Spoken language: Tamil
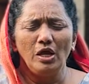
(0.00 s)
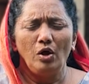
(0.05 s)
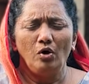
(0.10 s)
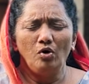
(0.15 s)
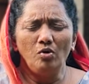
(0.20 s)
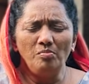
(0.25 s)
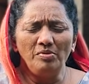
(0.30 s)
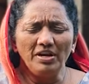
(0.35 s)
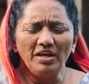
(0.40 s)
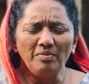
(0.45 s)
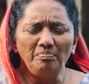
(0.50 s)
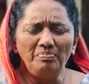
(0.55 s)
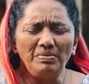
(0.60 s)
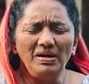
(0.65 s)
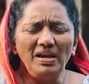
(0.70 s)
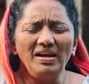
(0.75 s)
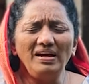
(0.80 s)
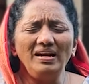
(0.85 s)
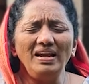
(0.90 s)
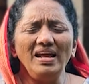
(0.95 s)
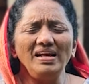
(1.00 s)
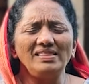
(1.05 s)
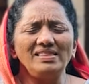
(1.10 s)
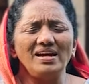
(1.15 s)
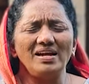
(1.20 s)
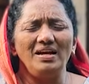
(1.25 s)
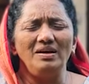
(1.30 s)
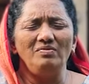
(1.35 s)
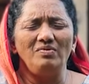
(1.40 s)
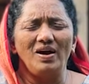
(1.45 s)
உம்முடைய பிள்ளைகளே
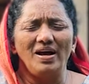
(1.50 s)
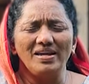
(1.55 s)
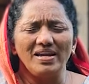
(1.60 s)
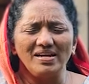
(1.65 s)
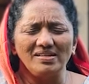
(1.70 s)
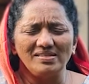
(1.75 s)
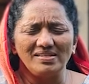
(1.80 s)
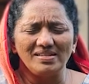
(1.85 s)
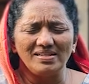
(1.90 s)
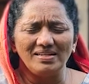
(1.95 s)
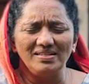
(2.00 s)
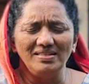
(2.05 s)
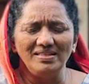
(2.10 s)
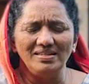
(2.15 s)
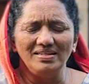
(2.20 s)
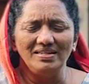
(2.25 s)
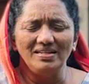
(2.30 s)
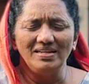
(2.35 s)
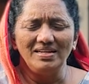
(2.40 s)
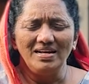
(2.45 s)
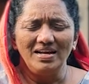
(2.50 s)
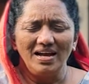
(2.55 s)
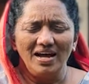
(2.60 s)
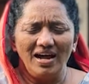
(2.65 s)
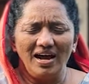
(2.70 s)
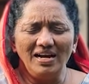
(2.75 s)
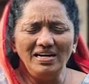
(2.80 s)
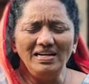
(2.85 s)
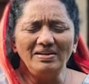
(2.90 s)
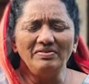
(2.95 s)
தங்கள் வாயை திறந்து
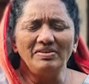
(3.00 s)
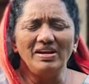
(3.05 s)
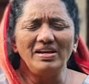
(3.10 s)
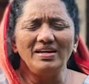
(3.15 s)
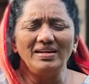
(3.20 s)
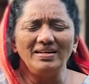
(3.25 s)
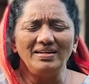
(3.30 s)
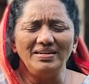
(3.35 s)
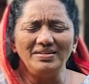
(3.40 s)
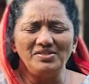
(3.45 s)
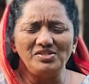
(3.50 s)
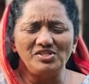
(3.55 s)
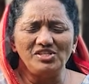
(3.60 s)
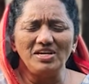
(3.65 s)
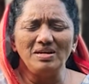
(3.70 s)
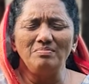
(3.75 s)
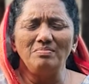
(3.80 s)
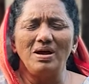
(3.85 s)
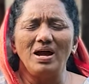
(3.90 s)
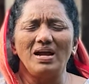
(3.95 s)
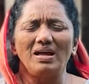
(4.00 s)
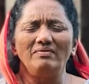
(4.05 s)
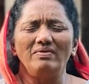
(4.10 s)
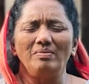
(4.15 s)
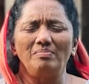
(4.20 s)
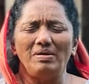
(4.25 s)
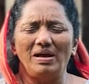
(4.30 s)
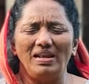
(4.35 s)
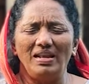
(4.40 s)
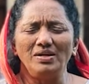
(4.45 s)
ஆண்டவர் எனக்கு நிச்சயமாகவே
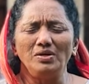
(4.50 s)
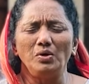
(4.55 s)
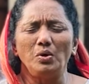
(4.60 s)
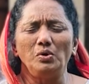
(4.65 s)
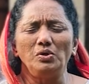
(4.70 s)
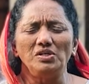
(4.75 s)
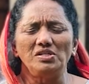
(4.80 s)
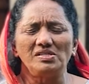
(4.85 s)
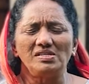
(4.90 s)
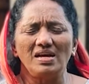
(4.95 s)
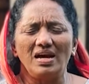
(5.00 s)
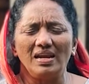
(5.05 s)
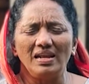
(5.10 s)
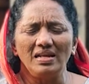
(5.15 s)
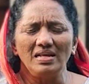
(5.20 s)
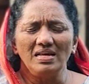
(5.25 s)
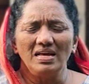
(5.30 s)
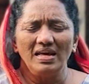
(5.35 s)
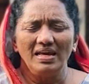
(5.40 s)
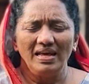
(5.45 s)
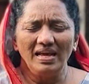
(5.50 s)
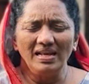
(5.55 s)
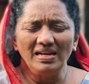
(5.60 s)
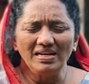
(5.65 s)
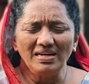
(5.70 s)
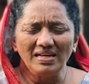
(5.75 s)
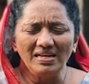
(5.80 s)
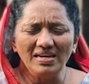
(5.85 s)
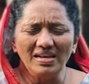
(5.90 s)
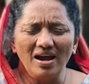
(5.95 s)
பலன் கொடுத்தார்
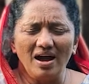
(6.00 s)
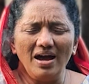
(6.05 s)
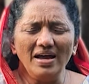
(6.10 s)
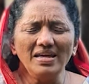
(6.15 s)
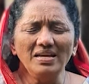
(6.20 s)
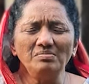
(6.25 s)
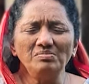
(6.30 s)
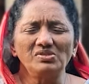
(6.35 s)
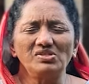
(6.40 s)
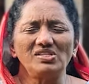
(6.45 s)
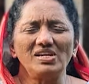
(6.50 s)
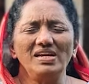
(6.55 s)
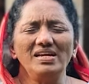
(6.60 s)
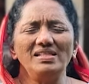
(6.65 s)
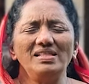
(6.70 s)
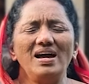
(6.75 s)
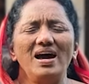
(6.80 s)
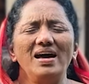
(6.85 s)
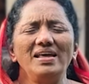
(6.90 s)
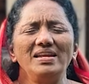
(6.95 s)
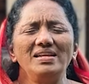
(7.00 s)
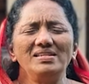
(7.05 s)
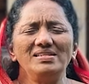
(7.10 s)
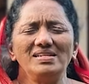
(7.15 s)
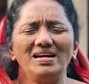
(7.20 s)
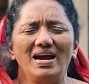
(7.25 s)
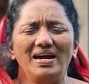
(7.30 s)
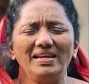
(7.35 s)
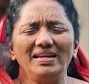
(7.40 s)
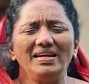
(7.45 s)
எனக்கு நியாயம் செய்தார் என்று
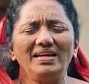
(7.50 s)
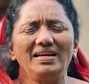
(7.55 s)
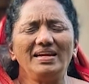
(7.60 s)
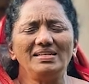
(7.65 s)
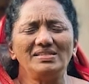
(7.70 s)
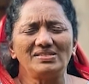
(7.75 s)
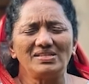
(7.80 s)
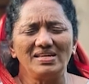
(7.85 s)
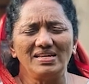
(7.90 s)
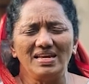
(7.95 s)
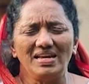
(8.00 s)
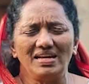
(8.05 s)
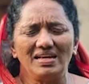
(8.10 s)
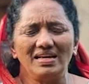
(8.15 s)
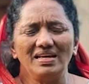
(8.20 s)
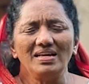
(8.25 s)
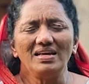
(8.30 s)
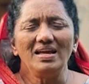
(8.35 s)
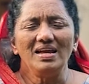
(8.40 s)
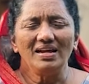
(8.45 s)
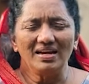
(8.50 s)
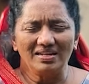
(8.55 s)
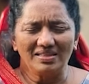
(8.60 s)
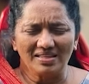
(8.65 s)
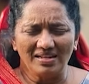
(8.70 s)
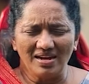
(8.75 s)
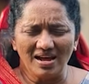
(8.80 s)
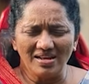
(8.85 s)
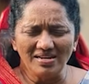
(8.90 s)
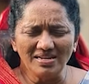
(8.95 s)
அறிக்கை செய்ய
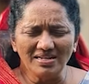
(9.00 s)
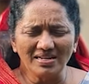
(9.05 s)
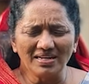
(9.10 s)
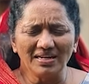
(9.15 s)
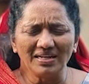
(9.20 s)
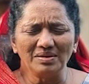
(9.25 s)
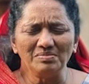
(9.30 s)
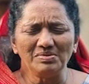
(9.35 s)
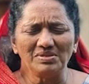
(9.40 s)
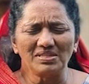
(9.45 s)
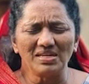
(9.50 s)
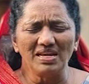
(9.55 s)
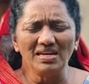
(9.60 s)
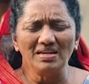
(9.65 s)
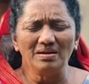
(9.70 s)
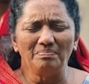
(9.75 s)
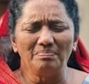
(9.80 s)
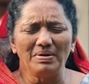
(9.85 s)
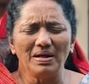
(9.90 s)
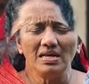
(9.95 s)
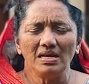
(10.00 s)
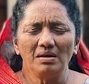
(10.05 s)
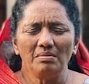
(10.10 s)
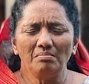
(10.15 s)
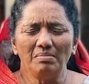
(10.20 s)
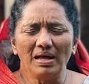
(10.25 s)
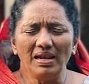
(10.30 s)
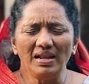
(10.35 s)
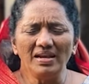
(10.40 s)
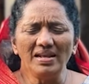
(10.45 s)
கத்தரை அனுக்கிரகம் செய்யுங்கப்பா
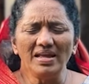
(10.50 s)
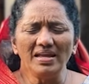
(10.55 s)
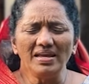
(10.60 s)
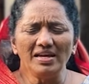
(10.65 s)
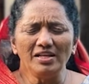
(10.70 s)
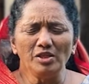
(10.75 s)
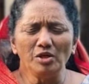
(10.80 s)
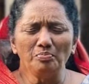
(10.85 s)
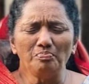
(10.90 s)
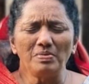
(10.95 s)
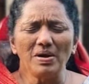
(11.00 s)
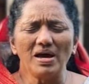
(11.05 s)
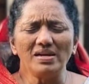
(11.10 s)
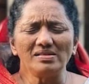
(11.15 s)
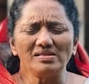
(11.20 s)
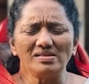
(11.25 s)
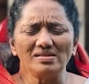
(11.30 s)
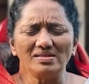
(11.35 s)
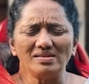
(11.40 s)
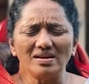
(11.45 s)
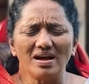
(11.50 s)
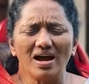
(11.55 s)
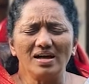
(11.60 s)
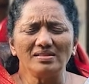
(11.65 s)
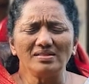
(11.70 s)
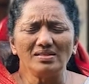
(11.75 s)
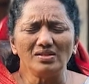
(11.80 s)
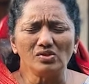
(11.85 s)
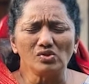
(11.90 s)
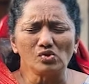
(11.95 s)
பலனை எதிர்பார்த்து
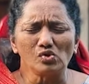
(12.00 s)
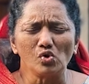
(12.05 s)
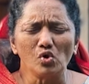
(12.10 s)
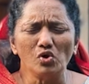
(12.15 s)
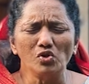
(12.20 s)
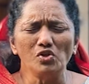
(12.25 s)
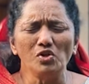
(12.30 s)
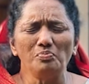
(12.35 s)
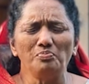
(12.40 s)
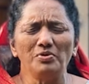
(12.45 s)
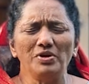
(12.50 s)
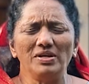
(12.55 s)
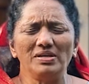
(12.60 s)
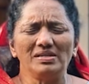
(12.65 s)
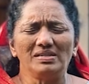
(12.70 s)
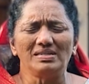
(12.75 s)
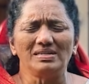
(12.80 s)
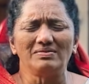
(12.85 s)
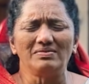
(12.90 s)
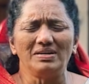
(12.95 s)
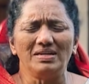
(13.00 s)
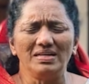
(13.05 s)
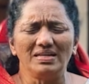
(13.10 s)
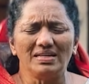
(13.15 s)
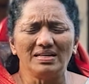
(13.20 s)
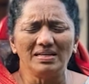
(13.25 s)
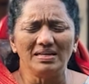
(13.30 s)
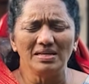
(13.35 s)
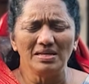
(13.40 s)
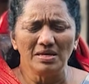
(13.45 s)
காத்து சோர்ந்து போயிருக்கிறவர்களுக்கு